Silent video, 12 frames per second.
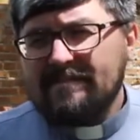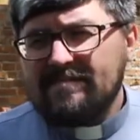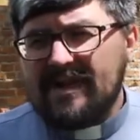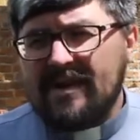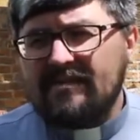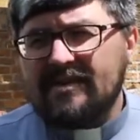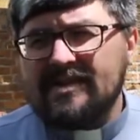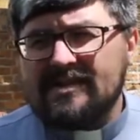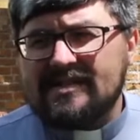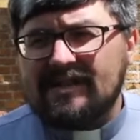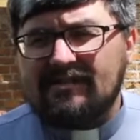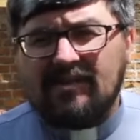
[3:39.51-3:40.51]
говорит
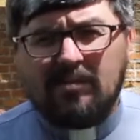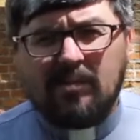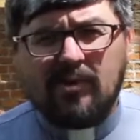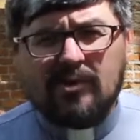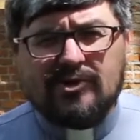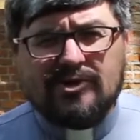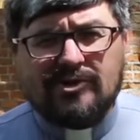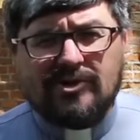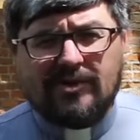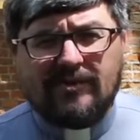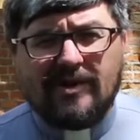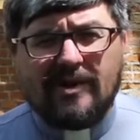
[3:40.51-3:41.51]
Слово Божье,
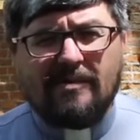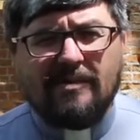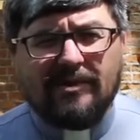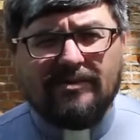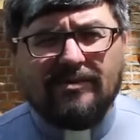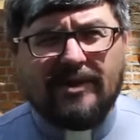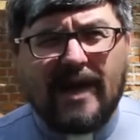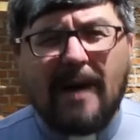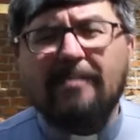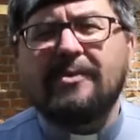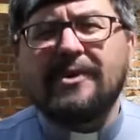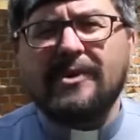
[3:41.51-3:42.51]
человеком, который
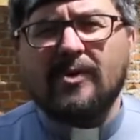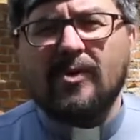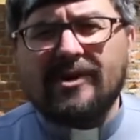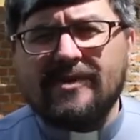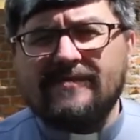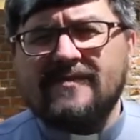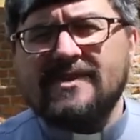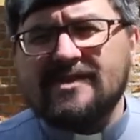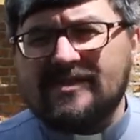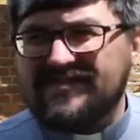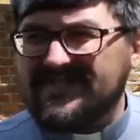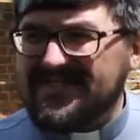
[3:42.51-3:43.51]
априори
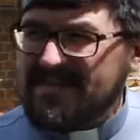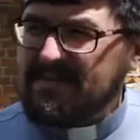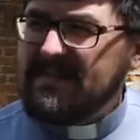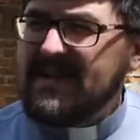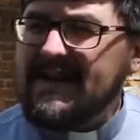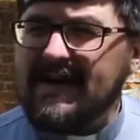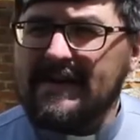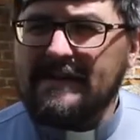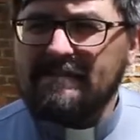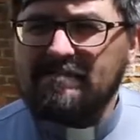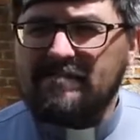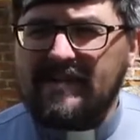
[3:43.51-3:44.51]
видит в тебе
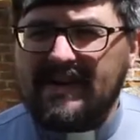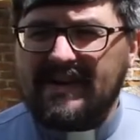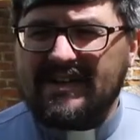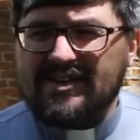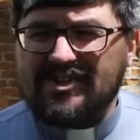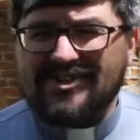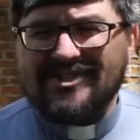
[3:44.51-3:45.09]
э,